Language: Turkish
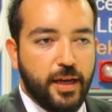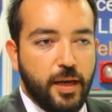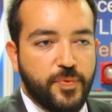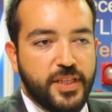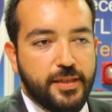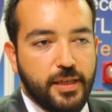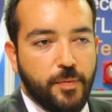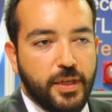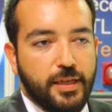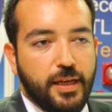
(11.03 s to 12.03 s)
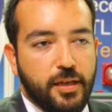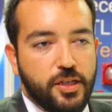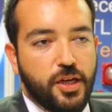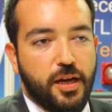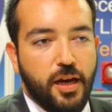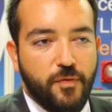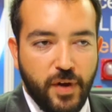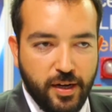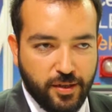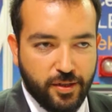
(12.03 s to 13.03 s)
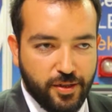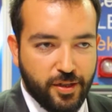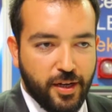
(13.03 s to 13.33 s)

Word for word: hep sistemlerin yanlış alarm verdiğidir.